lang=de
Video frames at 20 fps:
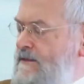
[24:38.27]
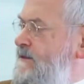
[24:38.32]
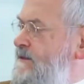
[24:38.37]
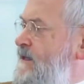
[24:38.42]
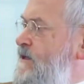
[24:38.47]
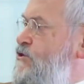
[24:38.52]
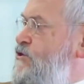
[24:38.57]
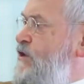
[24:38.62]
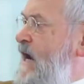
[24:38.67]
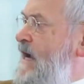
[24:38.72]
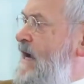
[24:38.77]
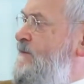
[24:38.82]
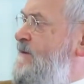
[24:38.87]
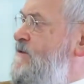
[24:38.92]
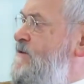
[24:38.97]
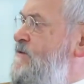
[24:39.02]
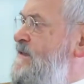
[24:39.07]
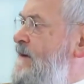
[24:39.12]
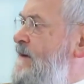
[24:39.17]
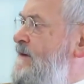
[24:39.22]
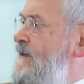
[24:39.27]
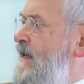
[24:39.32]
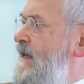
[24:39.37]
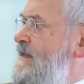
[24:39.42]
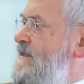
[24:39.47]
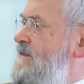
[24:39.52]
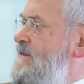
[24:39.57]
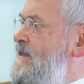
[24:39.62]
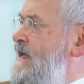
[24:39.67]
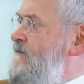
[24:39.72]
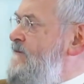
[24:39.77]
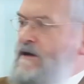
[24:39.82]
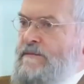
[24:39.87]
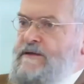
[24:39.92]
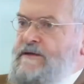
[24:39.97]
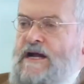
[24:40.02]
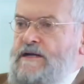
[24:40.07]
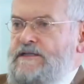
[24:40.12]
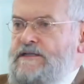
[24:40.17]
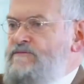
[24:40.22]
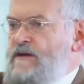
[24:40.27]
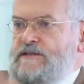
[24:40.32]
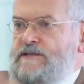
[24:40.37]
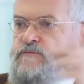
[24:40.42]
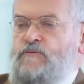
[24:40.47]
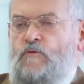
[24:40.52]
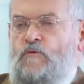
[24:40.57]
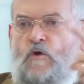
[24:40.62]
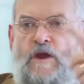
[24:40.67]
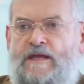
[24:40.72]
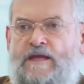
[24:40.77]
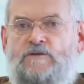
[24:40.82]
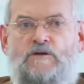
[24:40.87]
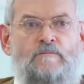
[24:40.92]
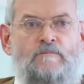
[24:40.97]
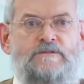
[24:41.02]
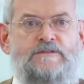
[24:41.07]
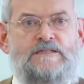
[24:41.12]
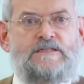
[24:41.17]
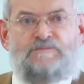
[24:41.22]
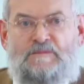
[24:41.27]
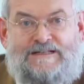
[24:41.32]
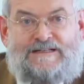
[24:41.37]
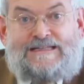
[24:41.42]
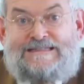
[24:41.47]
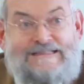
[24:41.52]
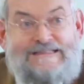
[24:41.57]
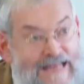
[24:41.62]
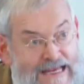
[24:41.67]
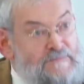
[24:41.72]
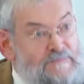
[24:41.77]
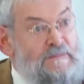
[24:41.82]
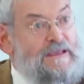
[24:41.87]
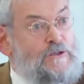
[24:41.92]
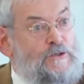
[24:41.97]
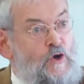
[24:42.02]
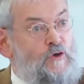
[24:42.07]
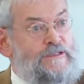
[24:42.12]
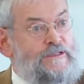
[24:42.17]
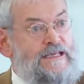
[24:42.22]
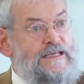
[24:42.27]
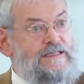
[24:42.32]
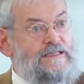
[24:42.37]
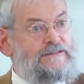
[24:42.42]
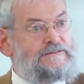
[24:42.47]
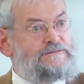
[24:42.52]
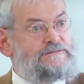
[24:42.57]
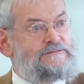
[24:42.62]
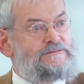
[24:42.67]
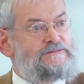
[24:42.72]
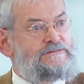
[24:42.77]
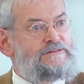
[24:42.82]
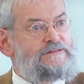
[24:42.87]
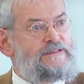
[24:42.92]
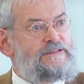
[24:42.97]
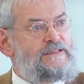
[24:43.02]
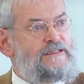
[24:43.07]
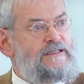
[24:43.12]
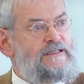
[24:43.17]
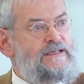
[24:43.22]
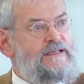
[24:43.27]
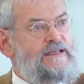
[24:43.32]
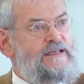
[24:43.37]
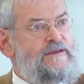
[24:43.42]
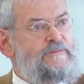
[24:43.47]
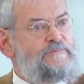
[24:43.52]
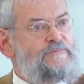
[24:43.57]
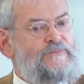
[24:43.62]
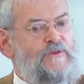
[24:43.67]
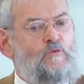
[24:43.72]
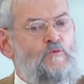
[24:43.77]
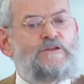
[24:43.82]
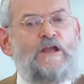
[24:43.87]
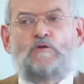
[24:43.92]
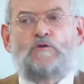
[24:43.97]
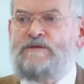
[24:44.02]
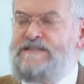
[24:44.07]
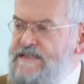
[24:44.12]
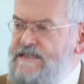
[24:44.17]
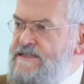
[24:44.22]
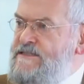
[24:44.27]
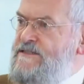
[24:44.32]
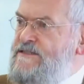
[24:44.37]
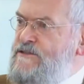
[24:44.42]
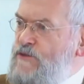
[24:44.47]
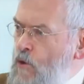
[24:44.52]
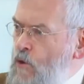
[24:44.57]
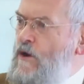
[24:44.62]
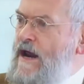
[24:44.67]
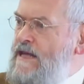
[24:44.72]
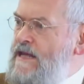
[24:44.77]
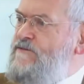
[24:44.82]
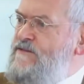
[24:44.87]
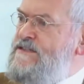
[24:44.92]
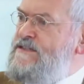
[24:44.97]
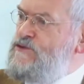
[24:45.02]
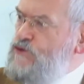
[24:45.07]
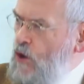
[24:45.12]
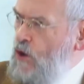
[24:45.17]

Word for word: die Scherben zusammenlesen, weil man gar nicht weiß, woher kommt es. Man kann es nicht mehr korrigieren. Und darum ist das so etwas